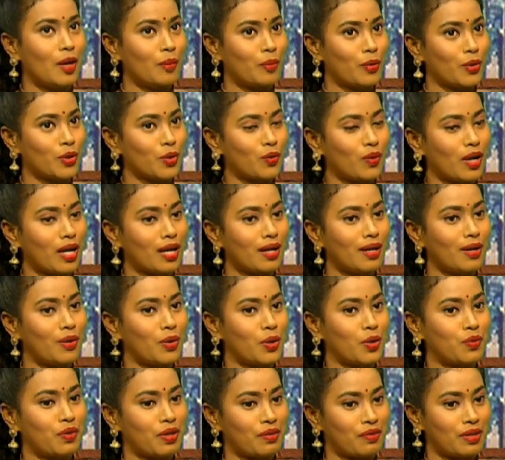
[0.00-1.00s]
பொதுவாக
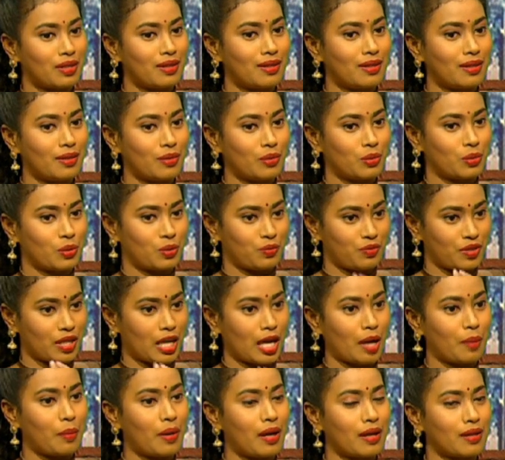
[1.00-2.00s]
ஒருவர் வந்து ஒரு
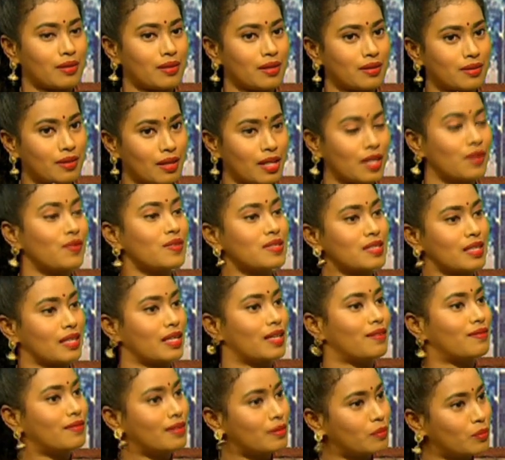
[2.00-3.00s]
வியாபாரத்தை தெரிவு செய்ய
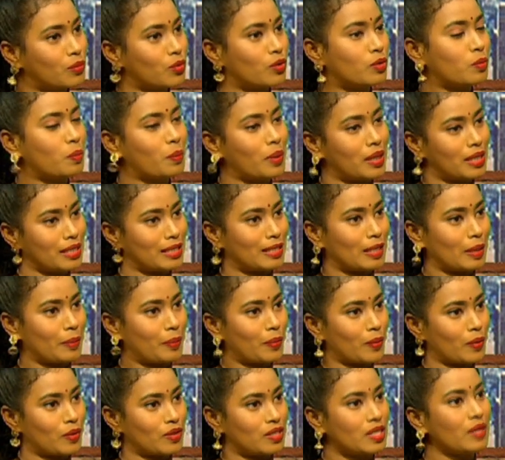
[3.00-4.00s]
முற்படுகிற
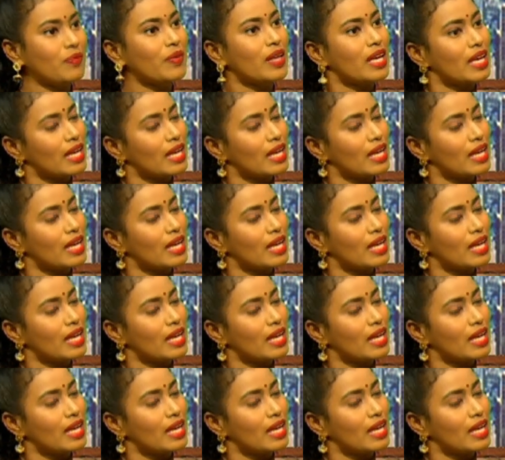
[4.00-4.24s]
பொழுது